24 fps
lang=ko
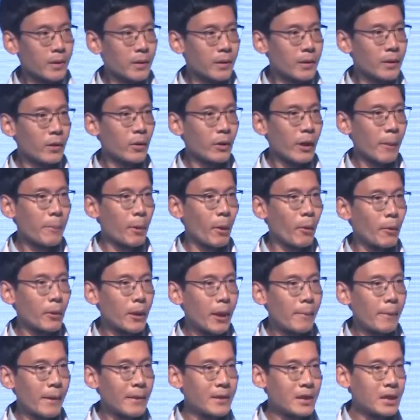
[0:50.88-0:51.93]
이렇게
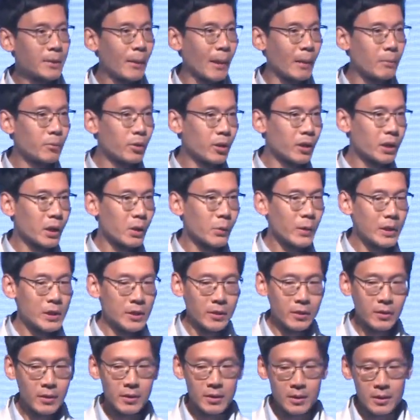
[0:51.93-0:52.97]
병원에 반드시 방문하기
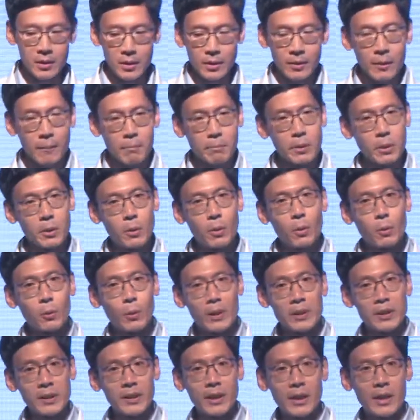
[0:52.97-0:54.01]
위해서는 비용과
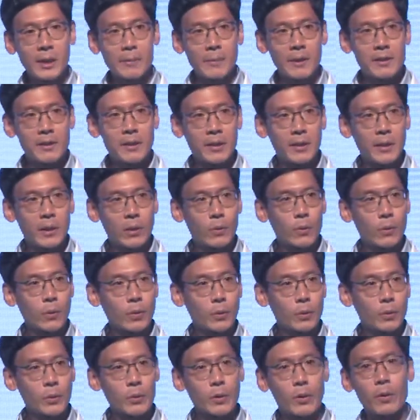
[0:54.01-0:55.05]
시간이
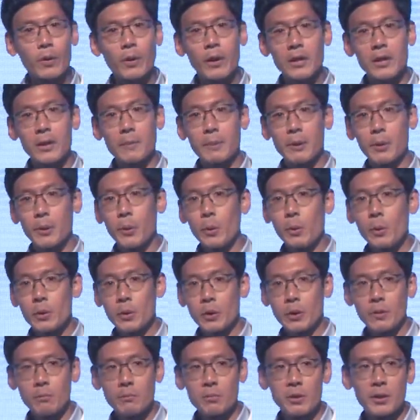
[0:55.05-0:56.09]
발생되고 또 여러 가지
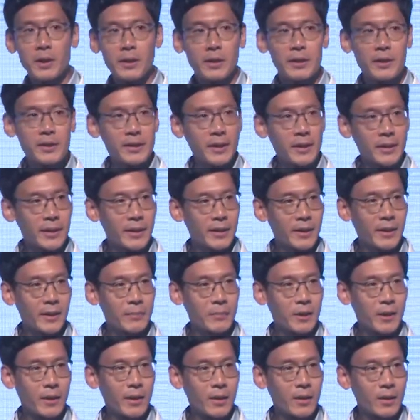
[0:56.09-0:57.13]
비효율적인 문제들이 생기게
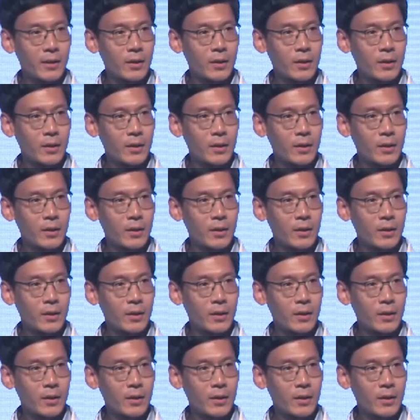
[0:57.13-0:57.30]
됩니다.